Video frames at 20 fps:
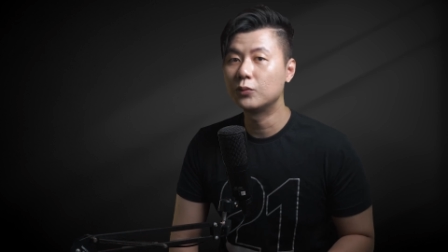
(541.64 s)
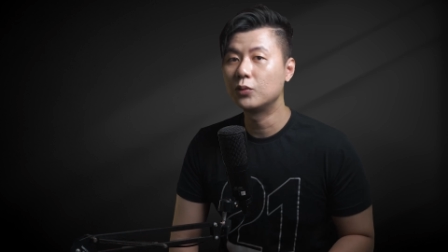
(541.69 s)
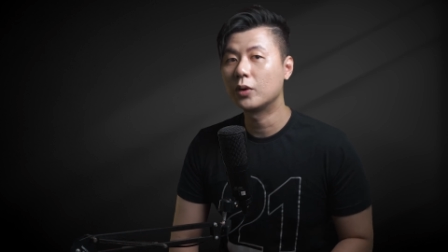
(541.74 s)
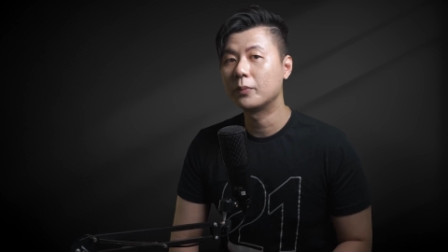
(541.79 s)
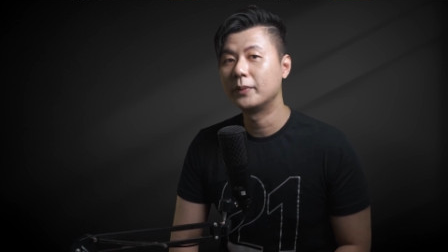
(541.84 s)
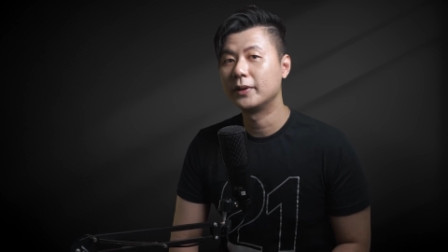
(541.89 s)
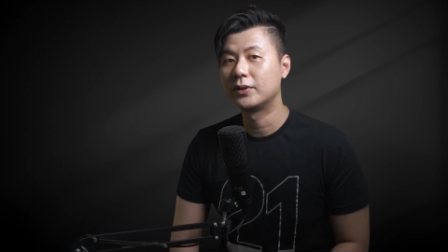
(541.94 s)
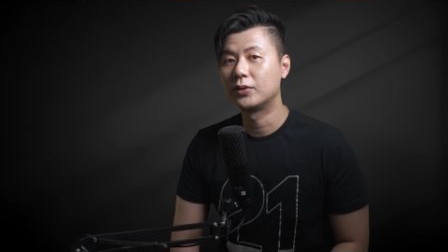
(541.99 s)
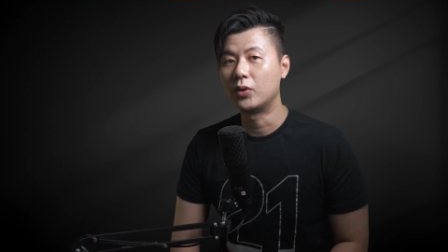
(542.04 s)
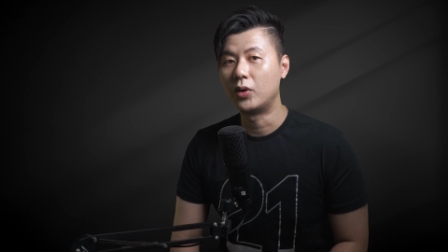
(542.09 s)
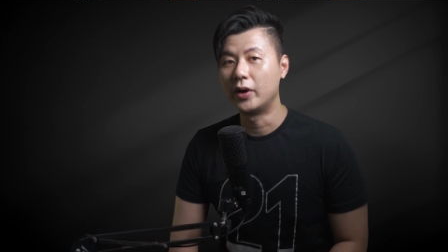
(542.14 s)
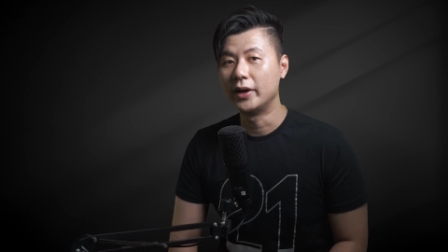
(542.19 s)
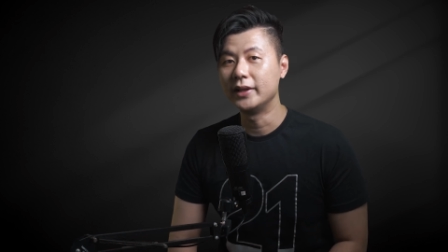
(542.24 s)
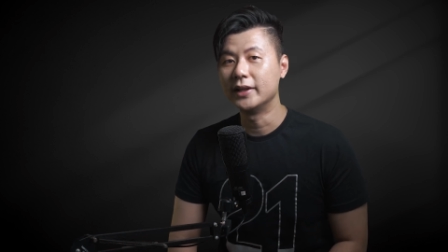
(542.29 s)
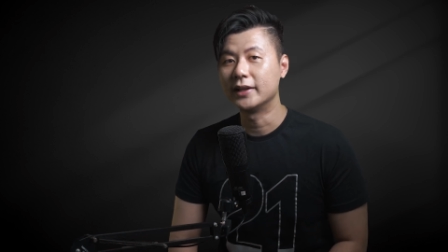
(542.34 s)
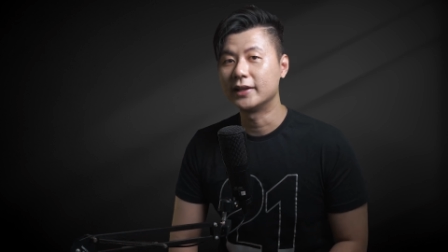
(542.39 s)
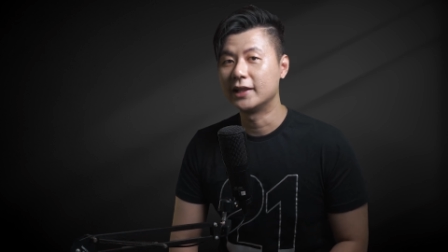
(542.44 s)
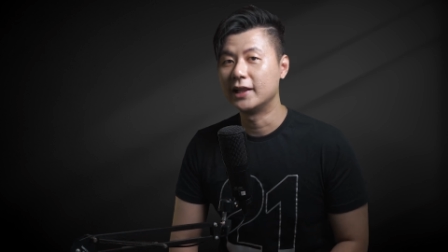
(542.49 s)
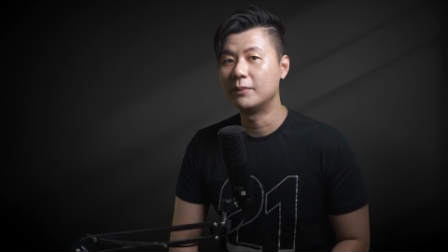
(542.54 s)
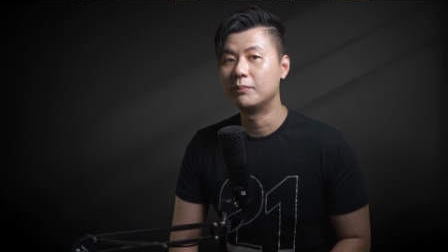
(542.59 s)
network
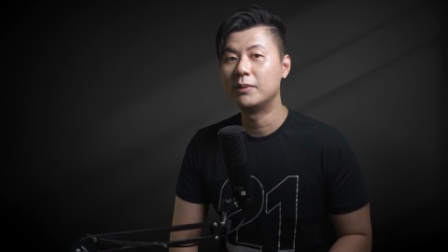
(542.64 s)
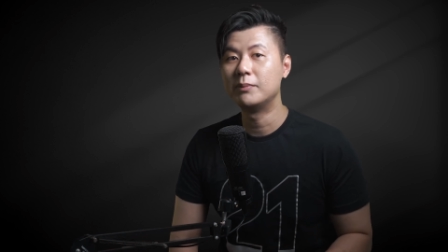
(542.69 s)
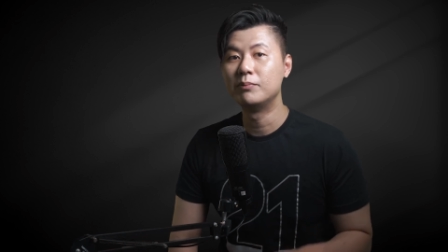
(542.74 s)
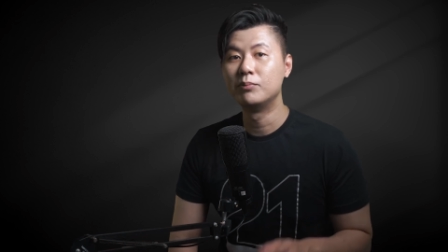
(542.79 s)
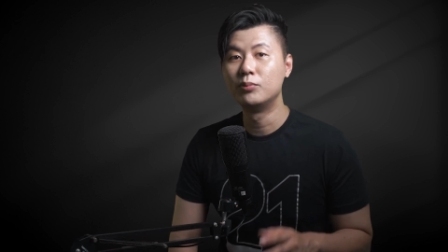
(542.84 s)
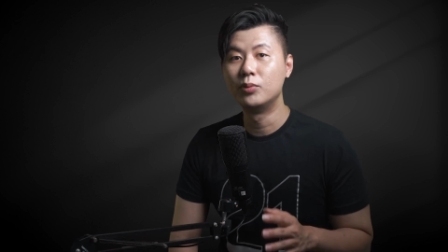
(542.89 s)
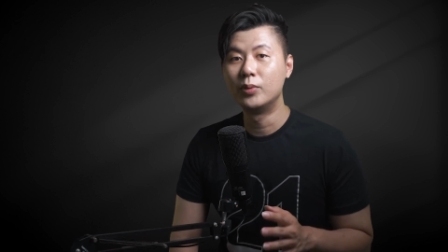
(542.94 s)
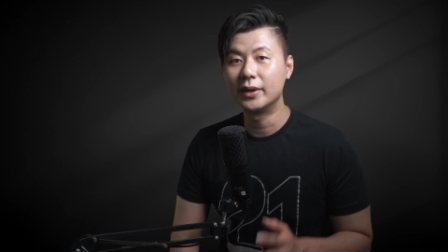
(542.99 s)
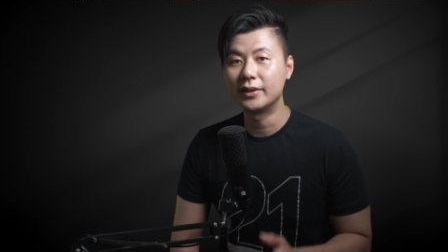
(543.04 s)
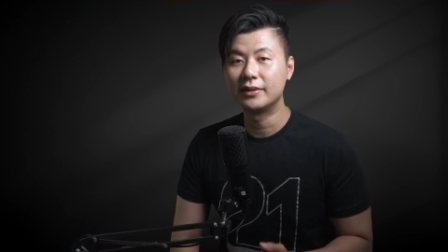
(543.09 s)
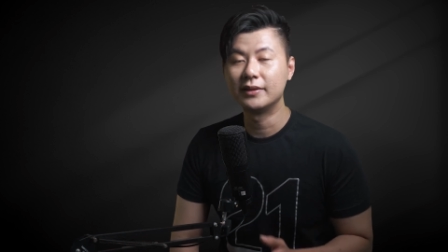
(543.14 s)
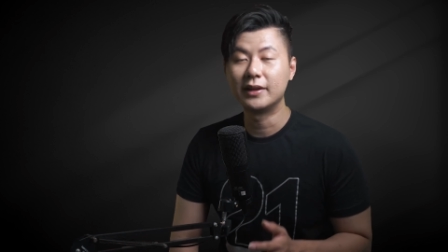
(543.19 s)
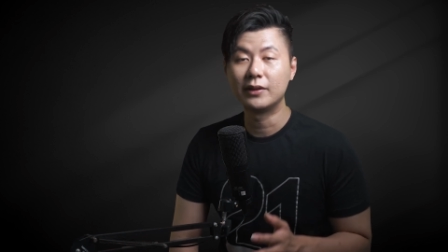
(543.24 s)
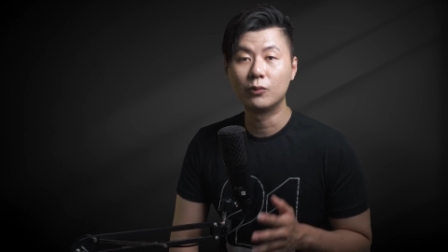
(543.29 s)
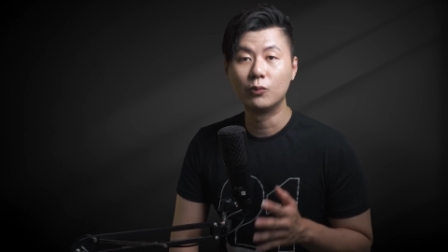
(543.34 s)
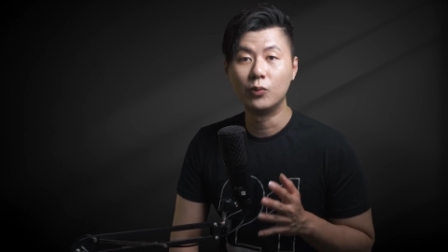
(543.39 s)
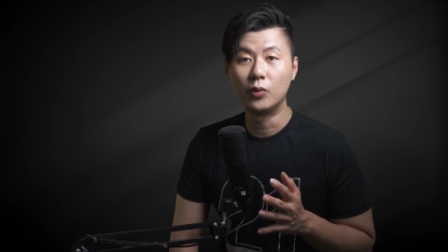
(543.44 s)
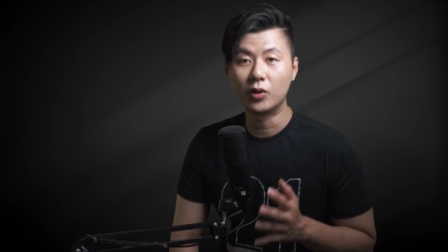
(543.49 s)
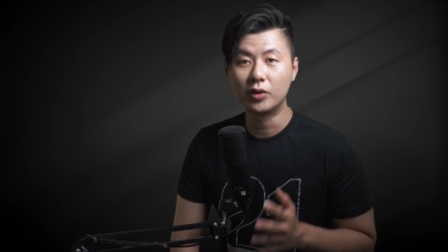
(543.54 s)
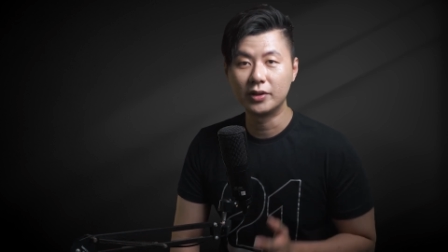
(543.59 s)
Bitcoin adalah membuat
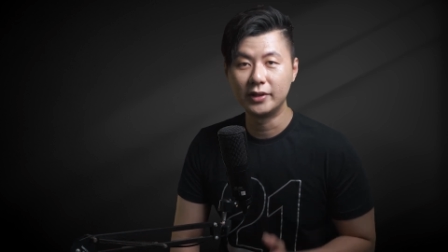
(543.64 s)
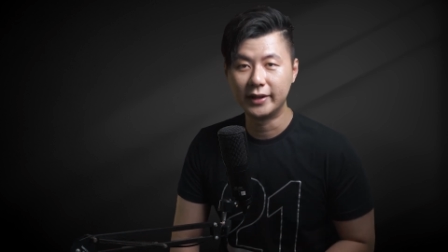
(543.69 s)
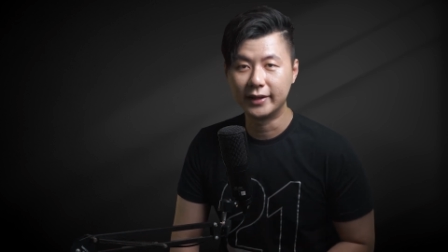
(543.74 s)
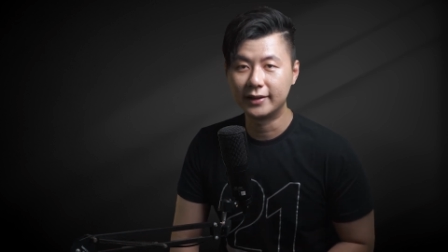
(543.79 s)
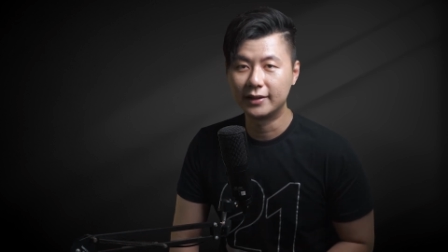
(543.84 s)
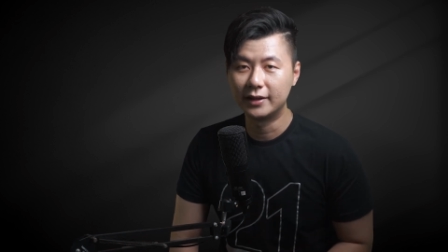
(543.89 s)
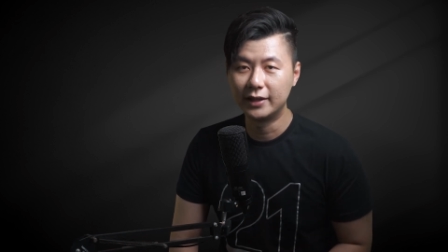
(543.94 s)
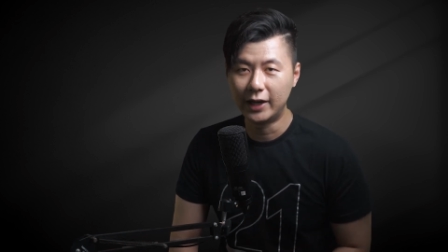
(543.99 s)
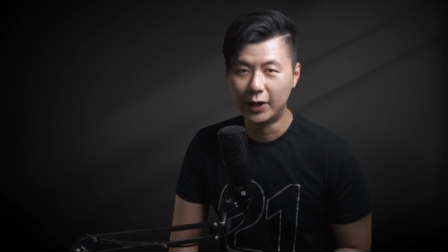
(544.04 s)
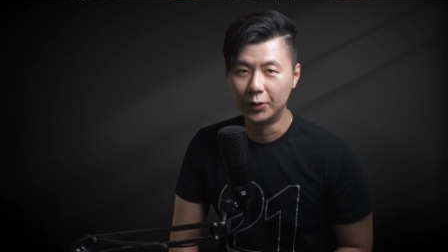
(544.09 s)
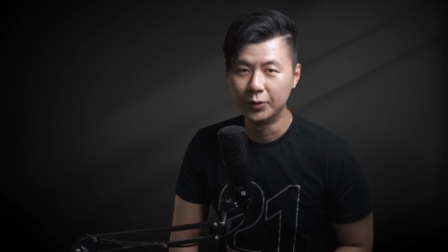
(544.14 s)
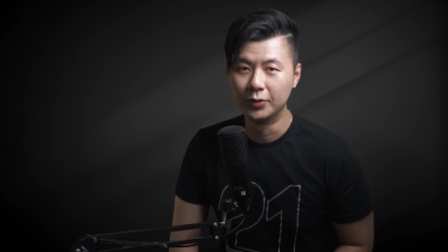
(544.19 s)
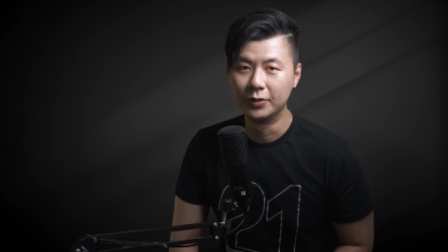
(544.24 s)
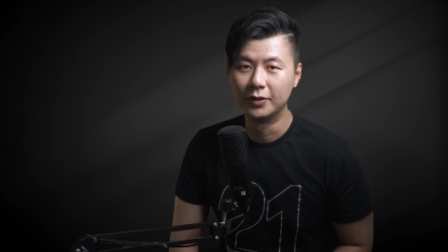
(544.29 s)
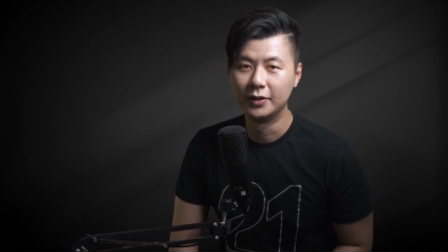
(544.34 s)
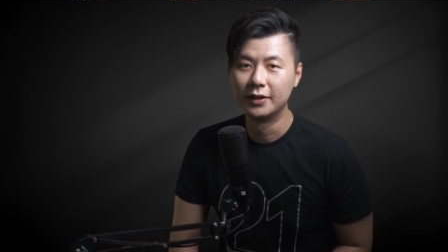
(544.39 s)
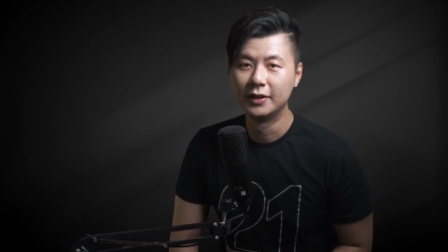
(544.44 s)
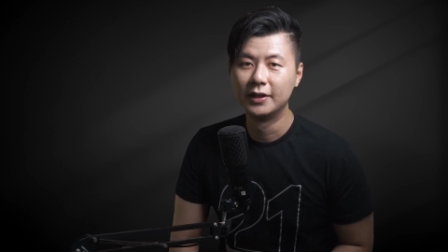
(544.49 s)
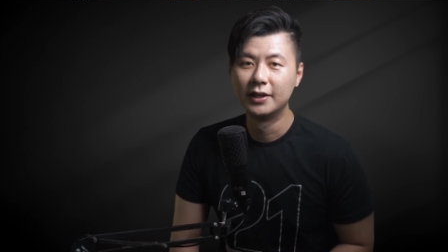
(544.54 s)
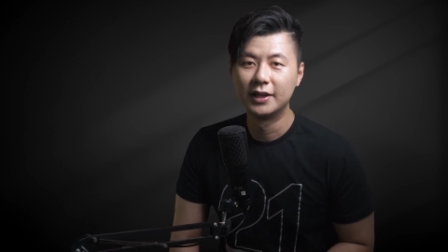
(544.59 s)
networknya down
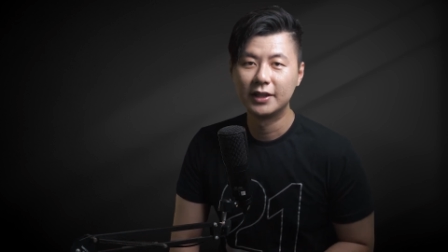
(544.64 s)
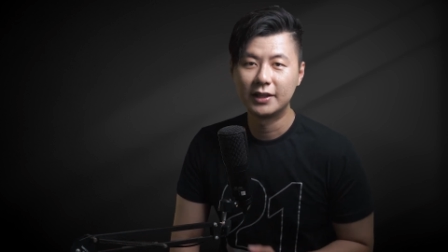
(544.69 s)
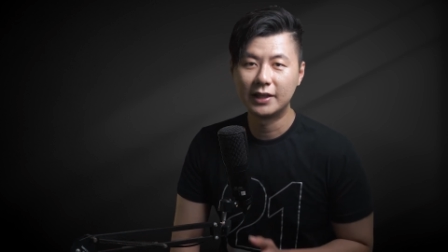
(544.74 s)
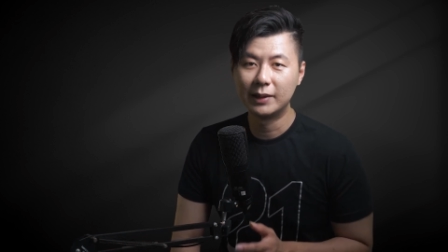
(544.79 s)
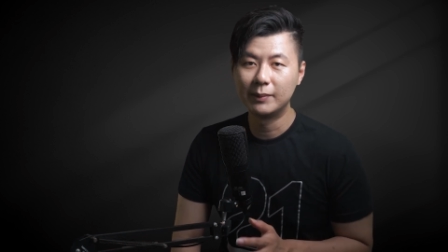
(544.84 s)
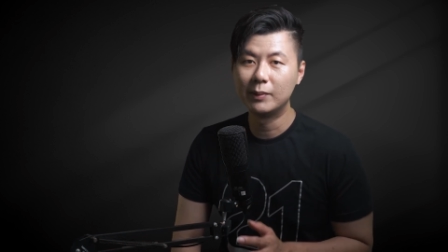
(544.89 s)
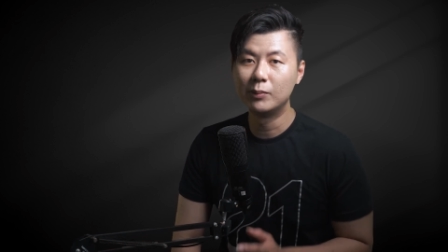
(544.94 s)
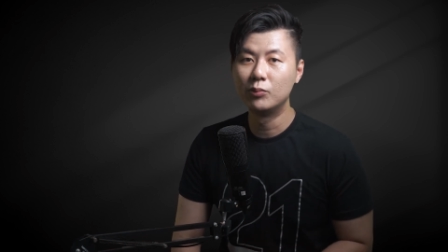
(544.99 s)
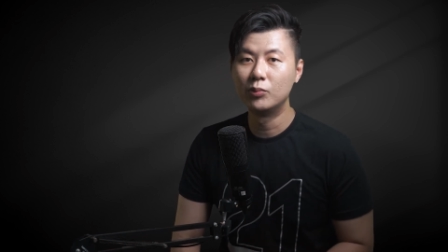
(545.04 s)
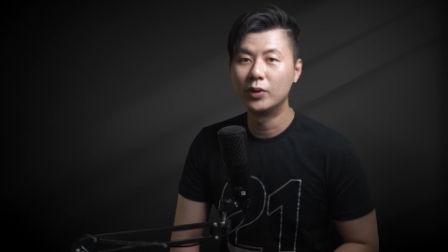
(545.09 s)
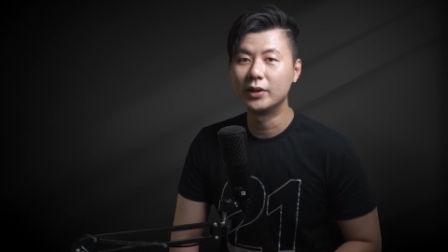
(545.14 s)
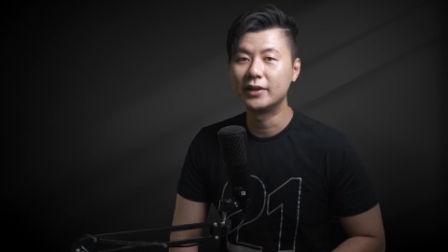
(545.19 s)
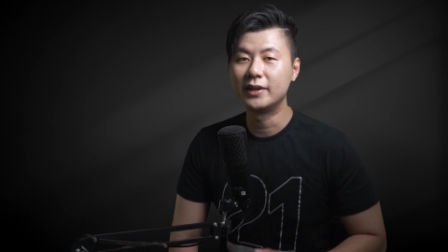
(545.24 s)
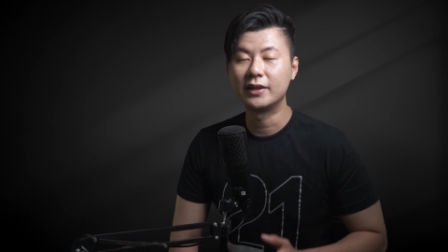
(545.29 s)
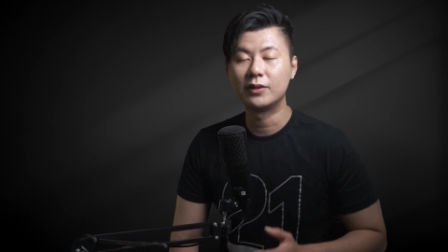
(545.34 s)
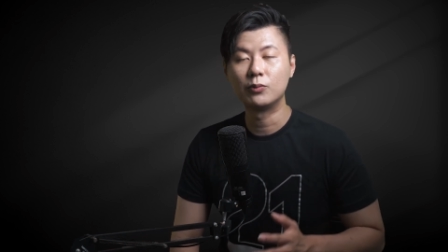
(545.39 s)
dan membuat